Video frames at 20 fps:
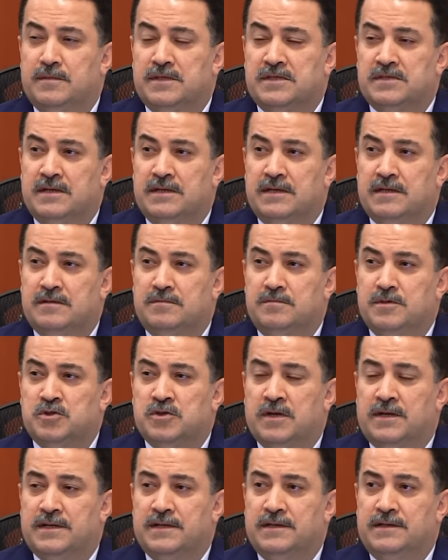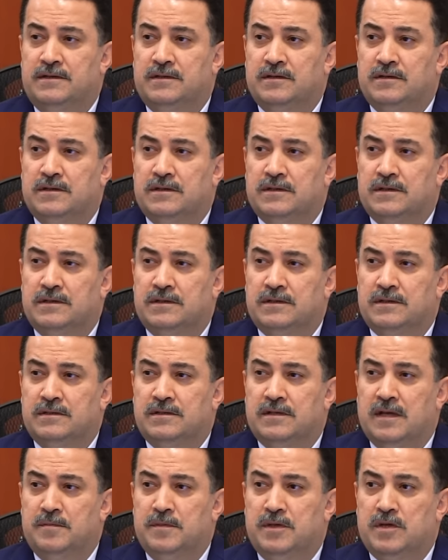مسألة مشاريع
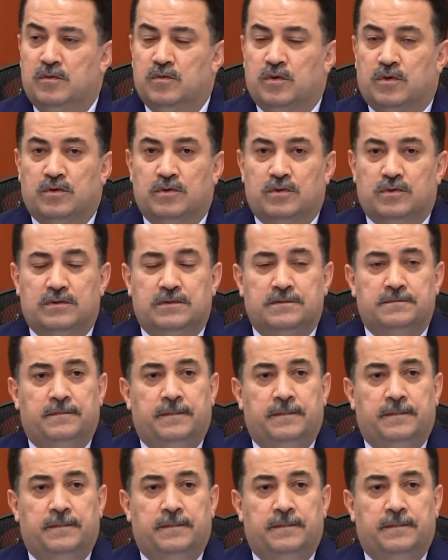تأمين الوقود